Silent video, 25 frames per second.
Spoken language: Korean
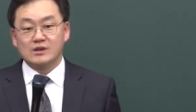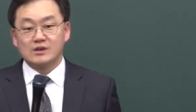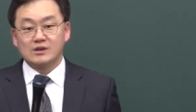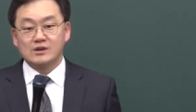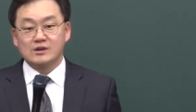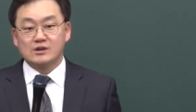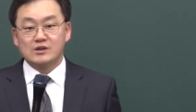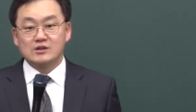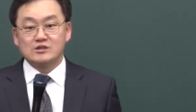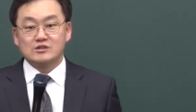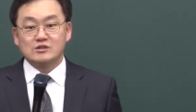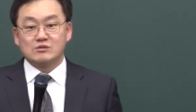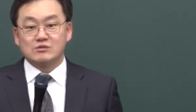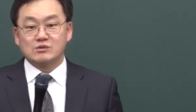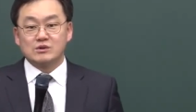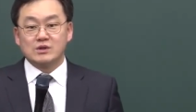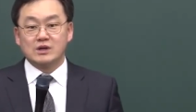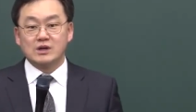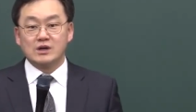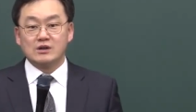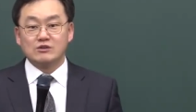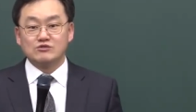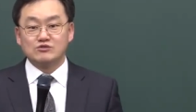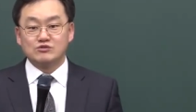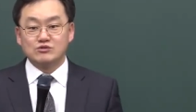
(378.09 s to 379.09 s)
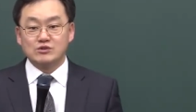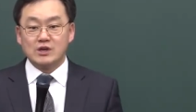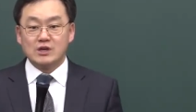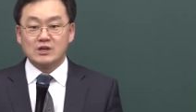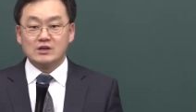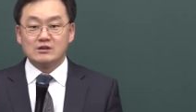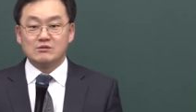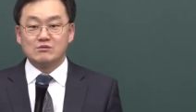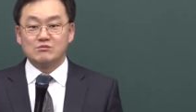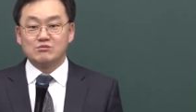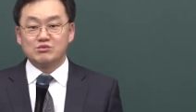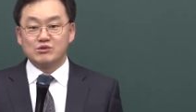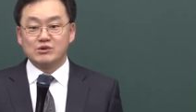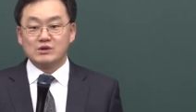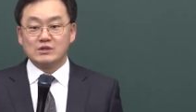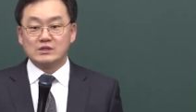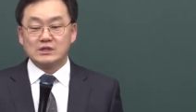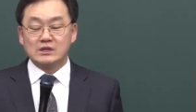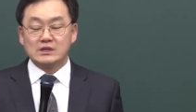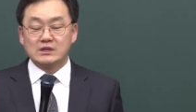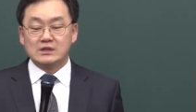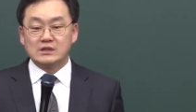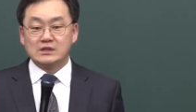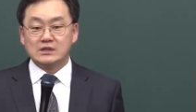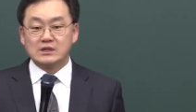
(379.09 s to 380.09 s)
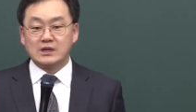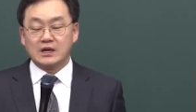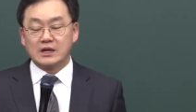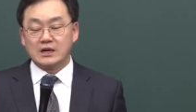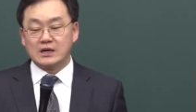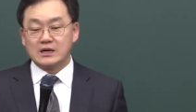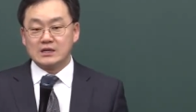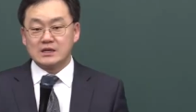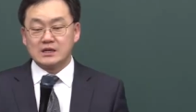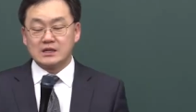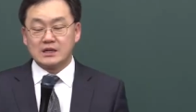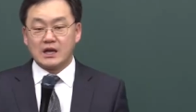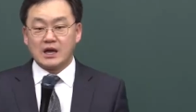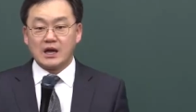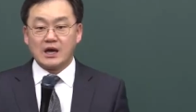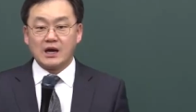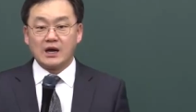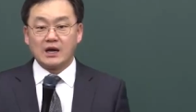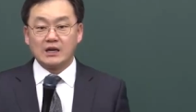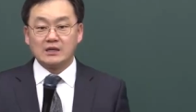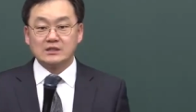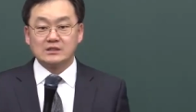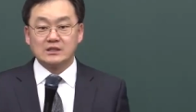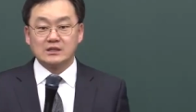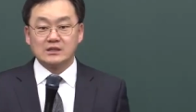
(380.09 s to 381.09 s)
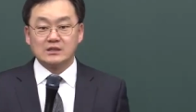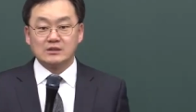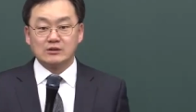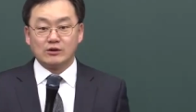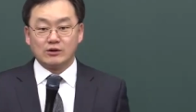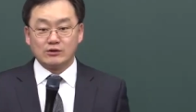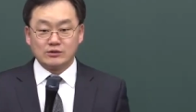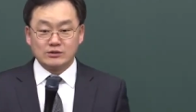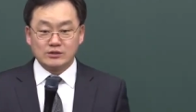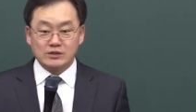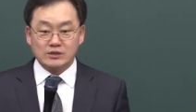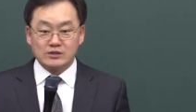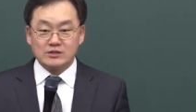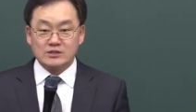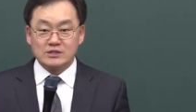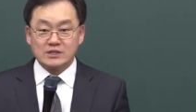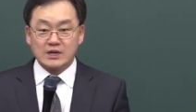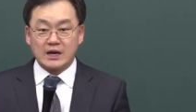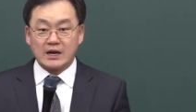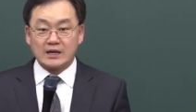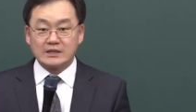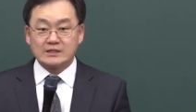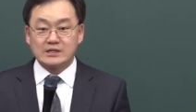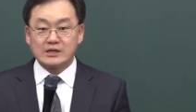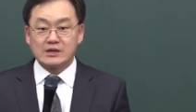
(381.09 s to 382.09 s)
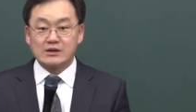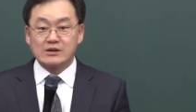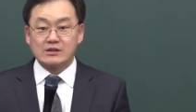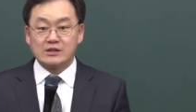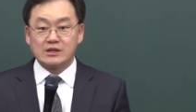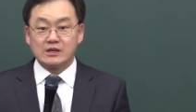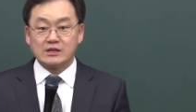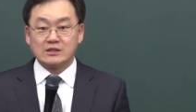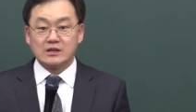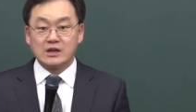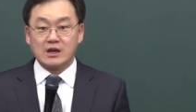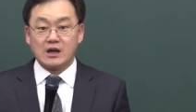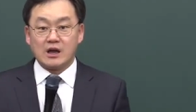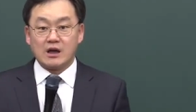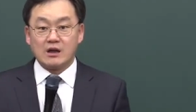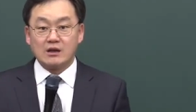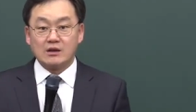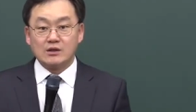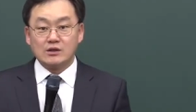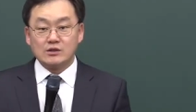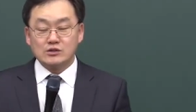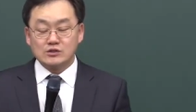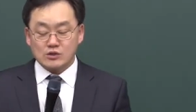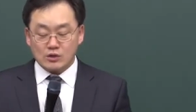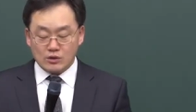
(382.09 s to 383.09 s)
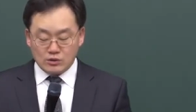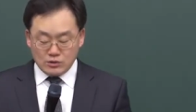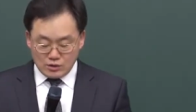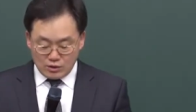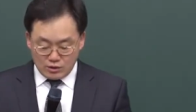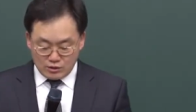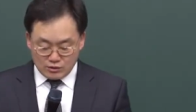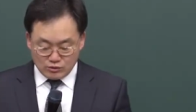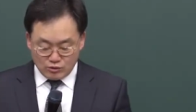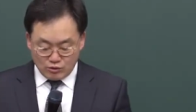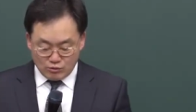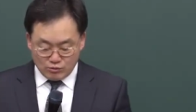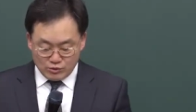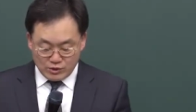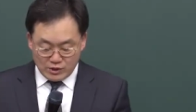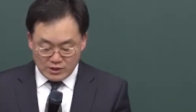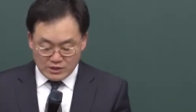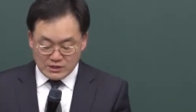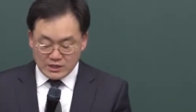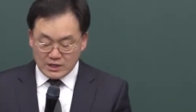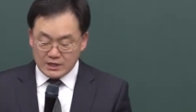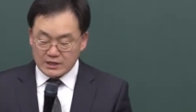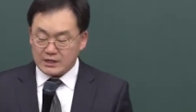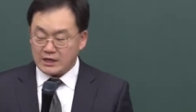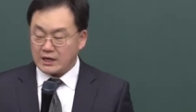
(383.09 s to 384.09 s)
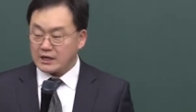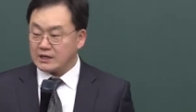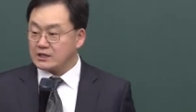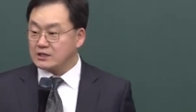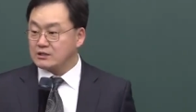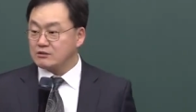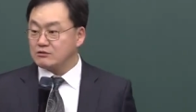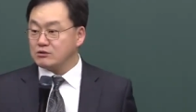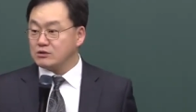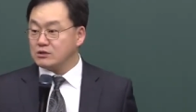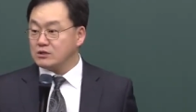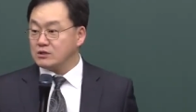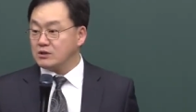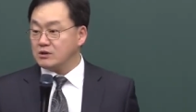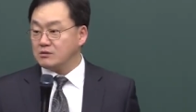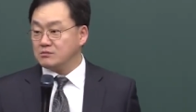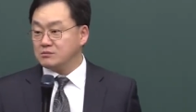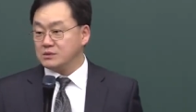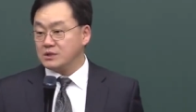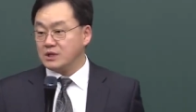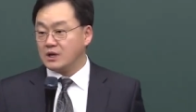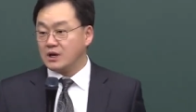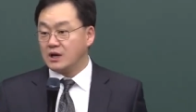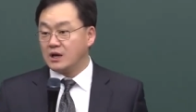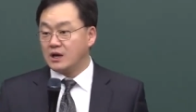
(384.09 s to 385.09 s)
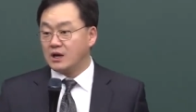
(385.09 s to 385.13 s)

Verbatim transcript: 그래서 우리가 주의 이름을 부를 때는 하나님께 나아갈 때는 어떤 자세여야 되냐? 성경은 너무나 잘 가르치고 있는 겁니다.